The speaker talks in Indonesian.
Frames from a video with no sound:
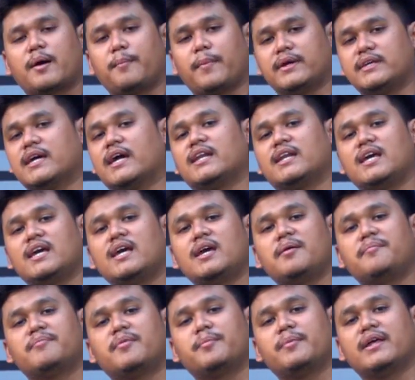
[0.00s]
Kemeja ini
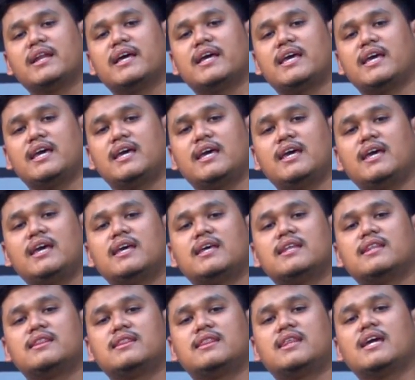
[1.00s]
memiliki
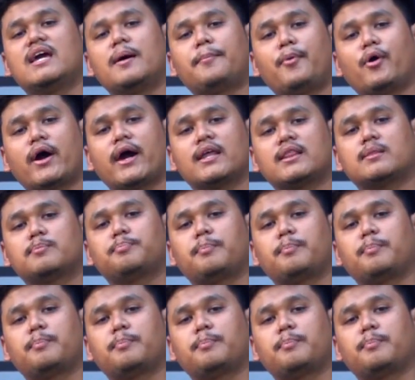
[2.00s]
tiga pocket